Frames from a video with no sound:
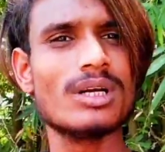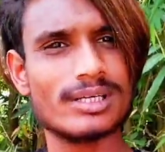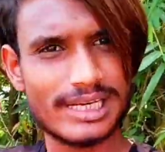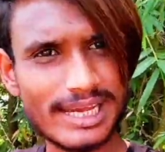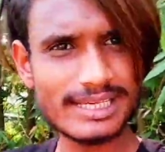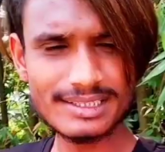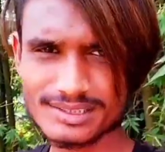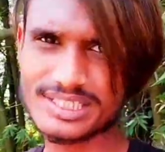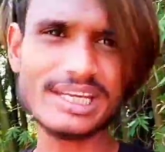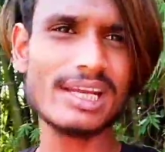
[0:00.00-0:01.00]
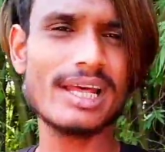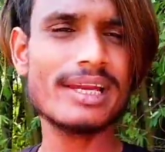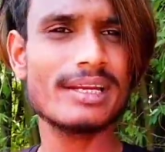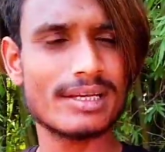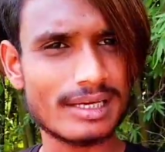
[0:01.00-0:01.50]
সেই চ্যানেলের
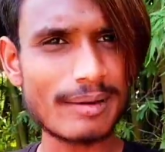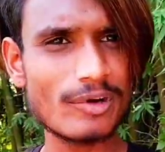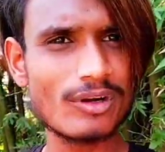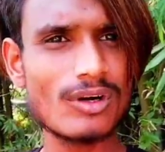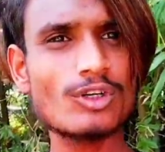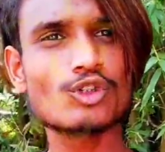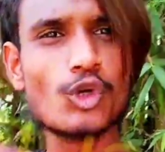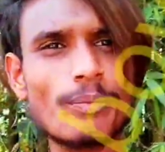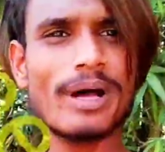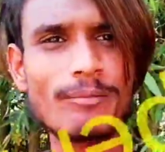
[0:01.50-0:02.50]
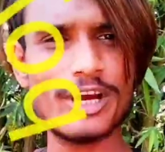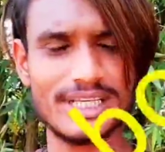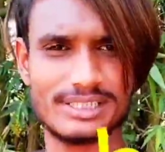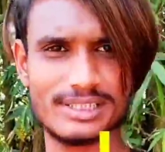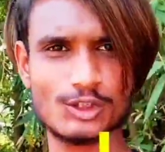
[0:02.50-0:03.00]
নাম হইল সুপার বয়েস
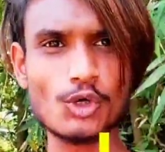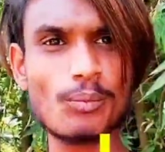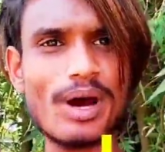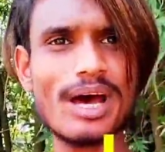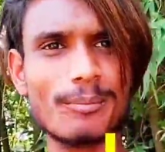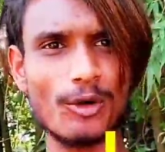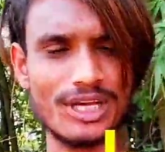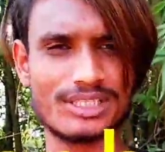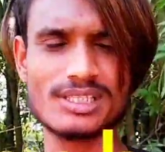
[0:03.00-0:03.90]
সুপার বয়েস